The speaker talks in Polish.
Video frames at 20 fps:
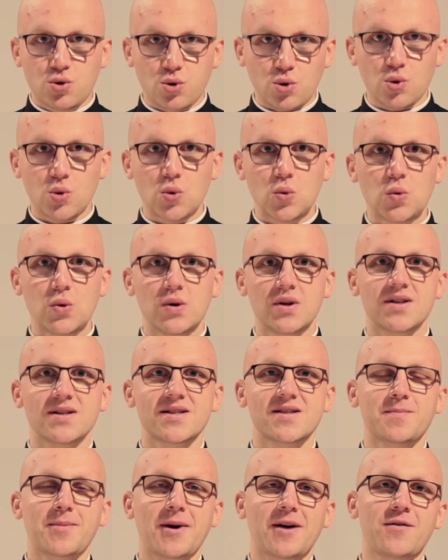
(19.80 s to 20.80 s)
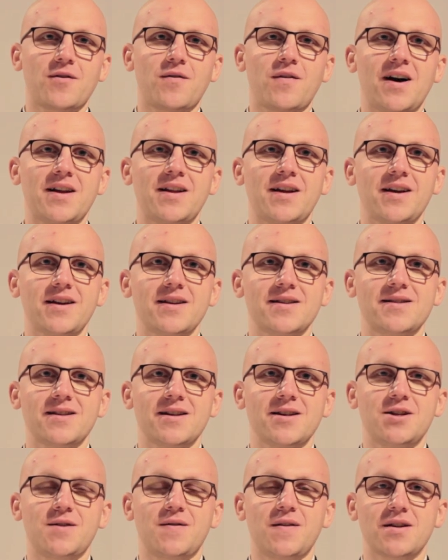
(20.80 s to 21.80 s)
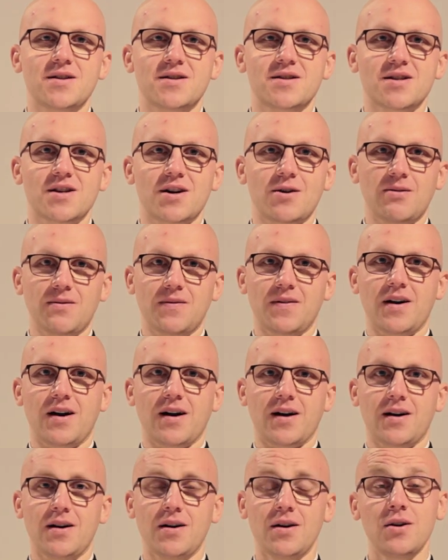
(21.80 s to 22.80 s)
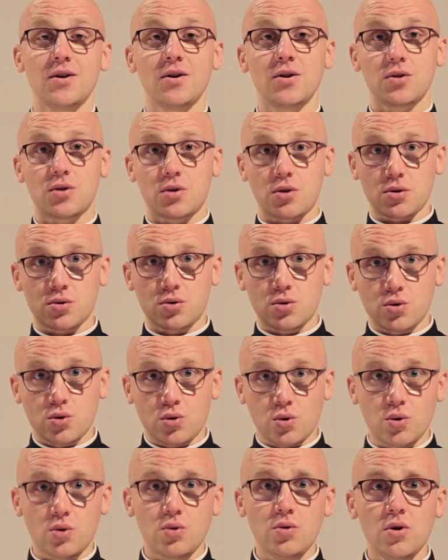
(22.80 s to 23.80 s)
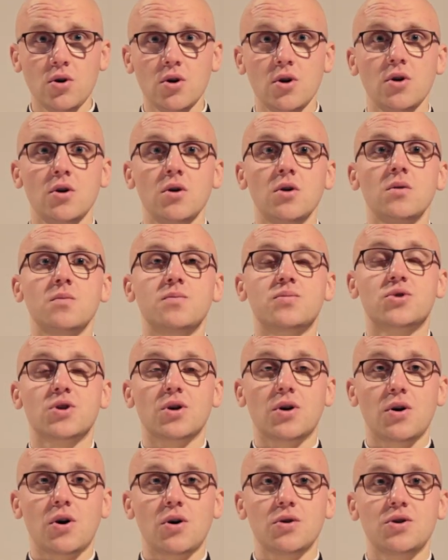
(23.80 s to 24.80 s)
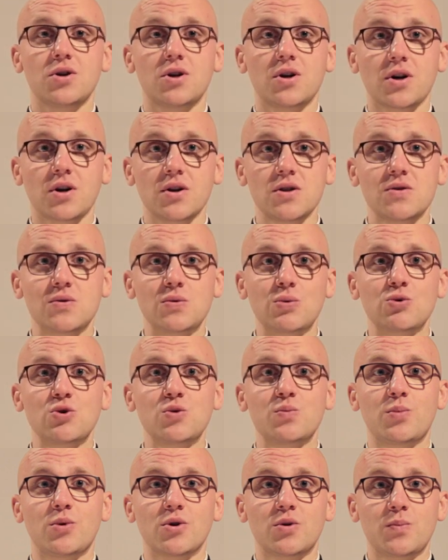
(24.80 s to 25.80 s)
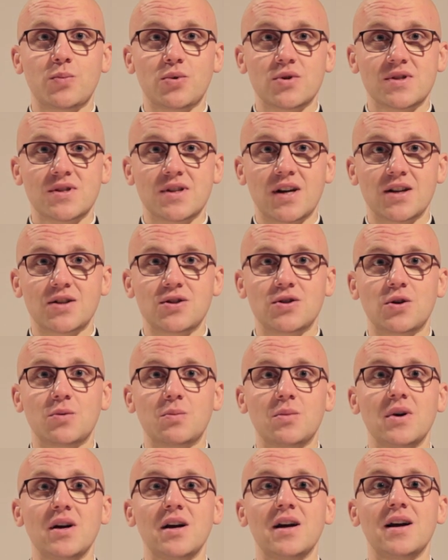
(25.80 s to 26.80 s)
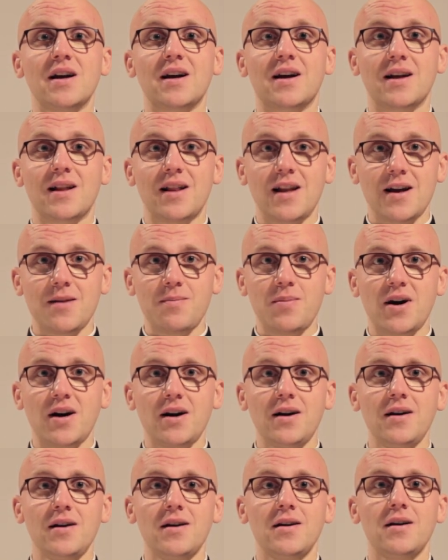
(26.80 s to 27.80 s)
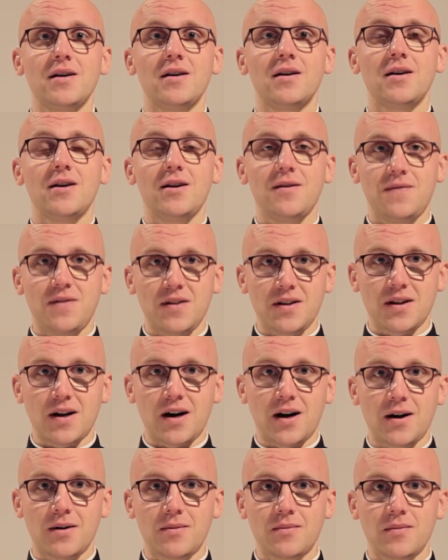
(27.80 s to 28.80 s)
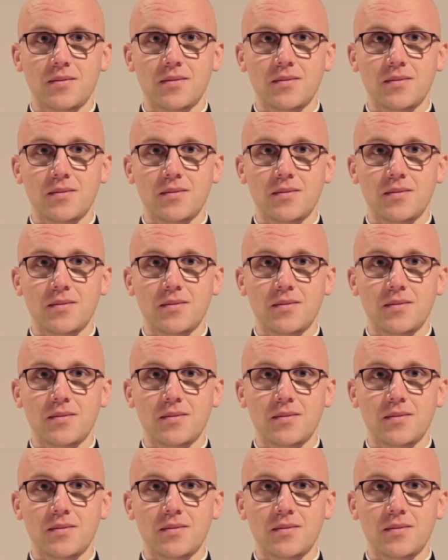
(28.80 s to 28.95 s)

tu sprawowana jest Najświętsza Ofiara. To tu przychodzi Chrystus pod postacią chleba i wina.